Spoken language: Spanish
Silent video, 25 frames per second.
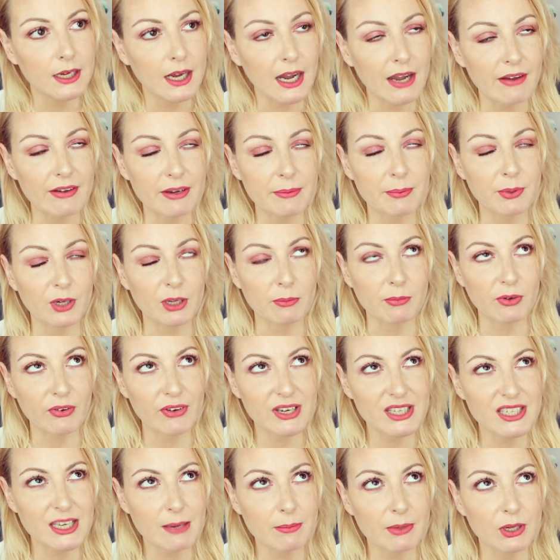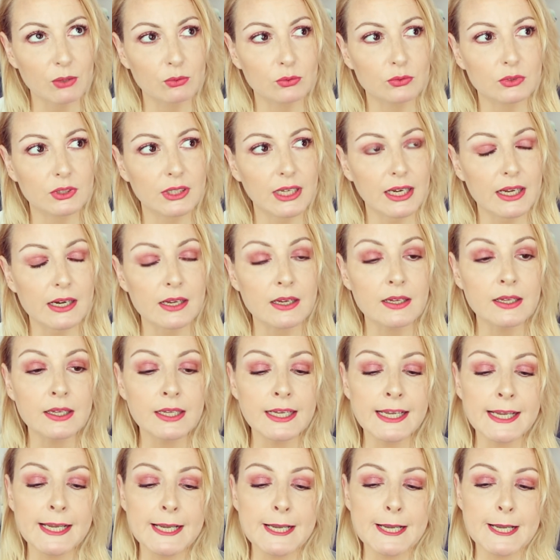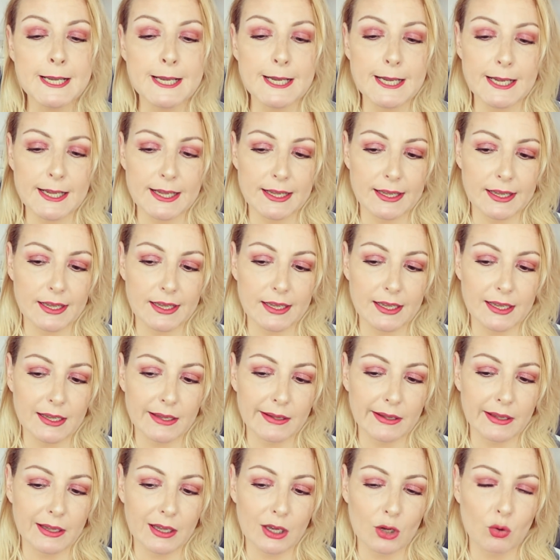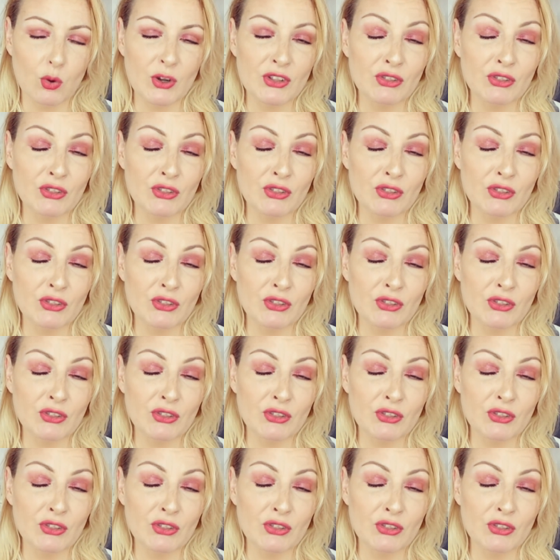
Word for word: A ver, porque me lo vais a preguntar. Eh,